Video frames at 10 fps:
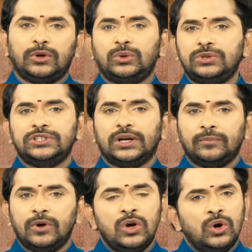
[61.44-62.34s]
వద్దకు వచ్చారు
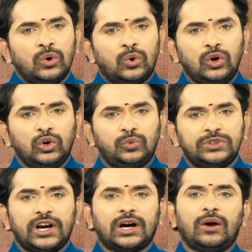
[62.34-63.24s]
రెండు
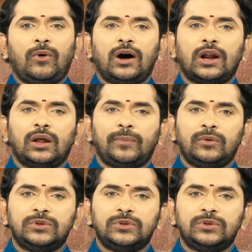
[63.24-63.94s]
ద్విచక్ర వాహనాలపై